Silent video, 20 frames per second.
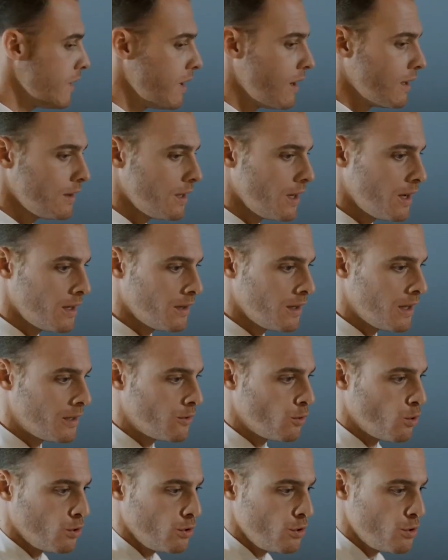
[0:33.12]
Allah Allah
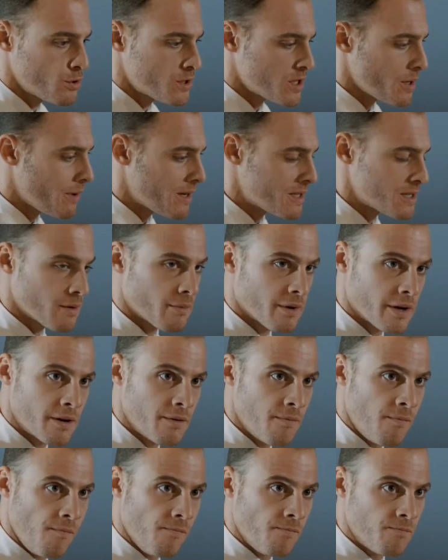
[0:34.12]
ne oluyor sabah sabah?
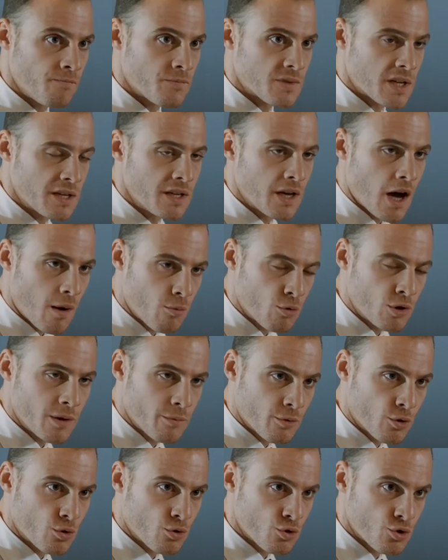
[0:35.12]
Sen Yağmur'la
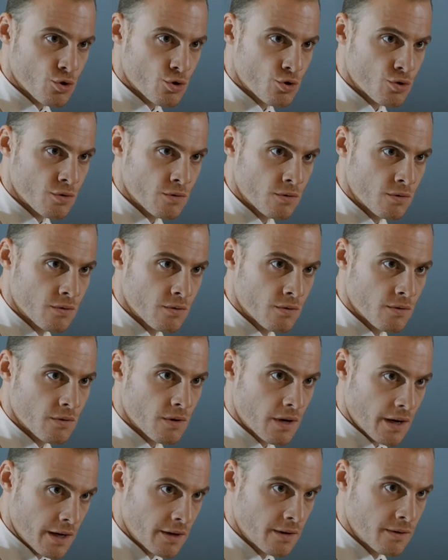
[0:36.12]
mı konuşuyorsun?
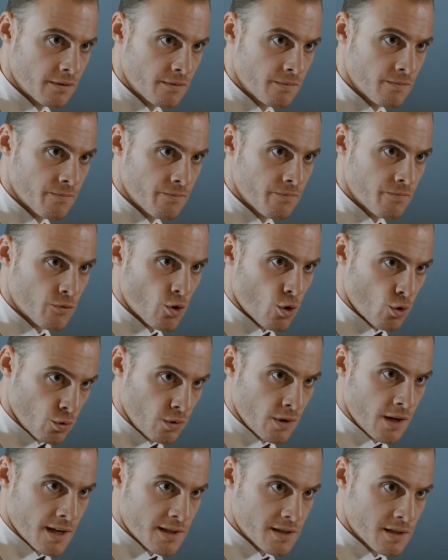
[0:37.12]
Ha? Onun
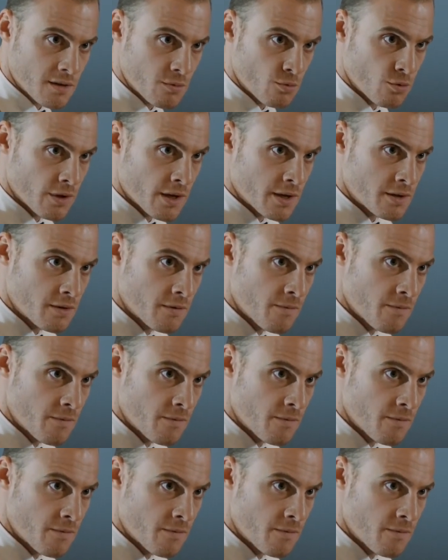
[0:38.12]
ağızları bunlar.